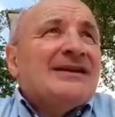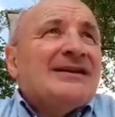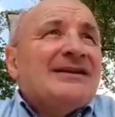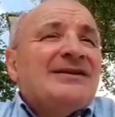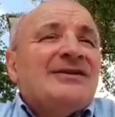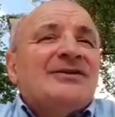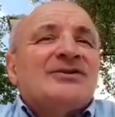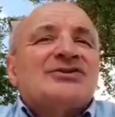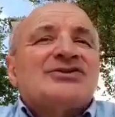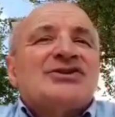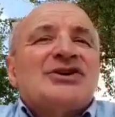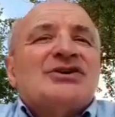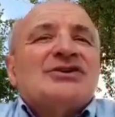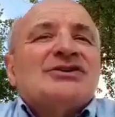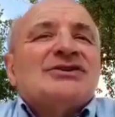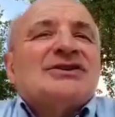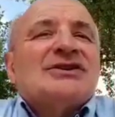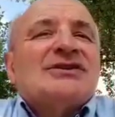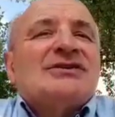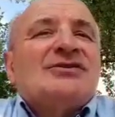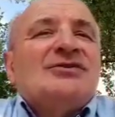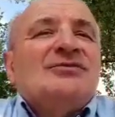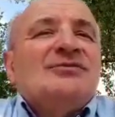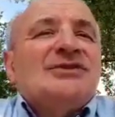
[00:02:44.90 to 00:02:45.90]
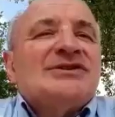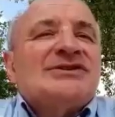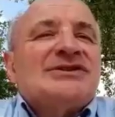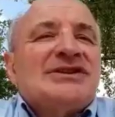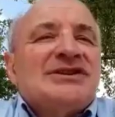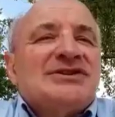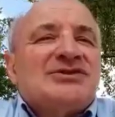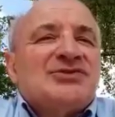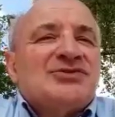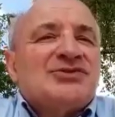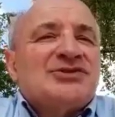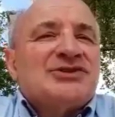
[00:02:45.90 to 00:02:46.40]
Non so come
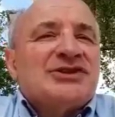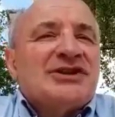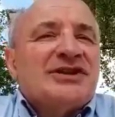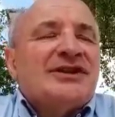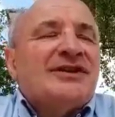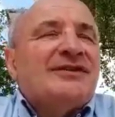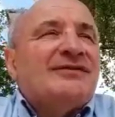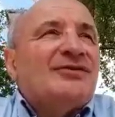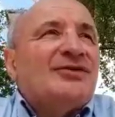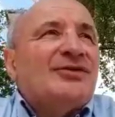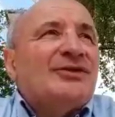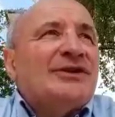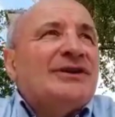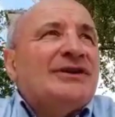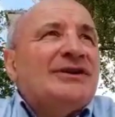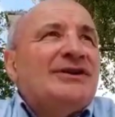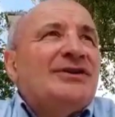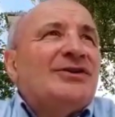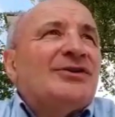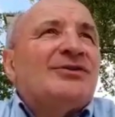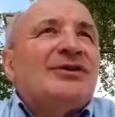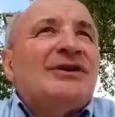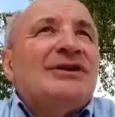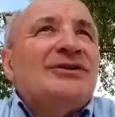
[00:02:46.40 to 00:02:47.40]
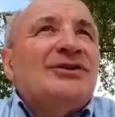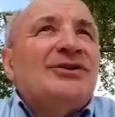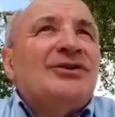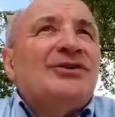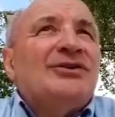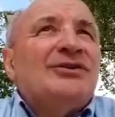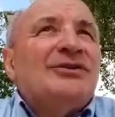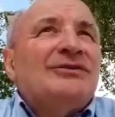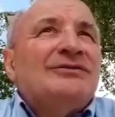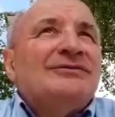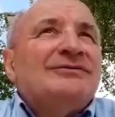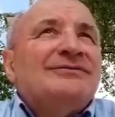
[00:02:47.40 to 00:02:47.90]
se succede a voi, io
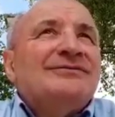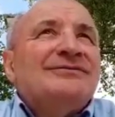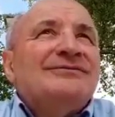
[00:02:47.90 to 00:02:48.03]
quando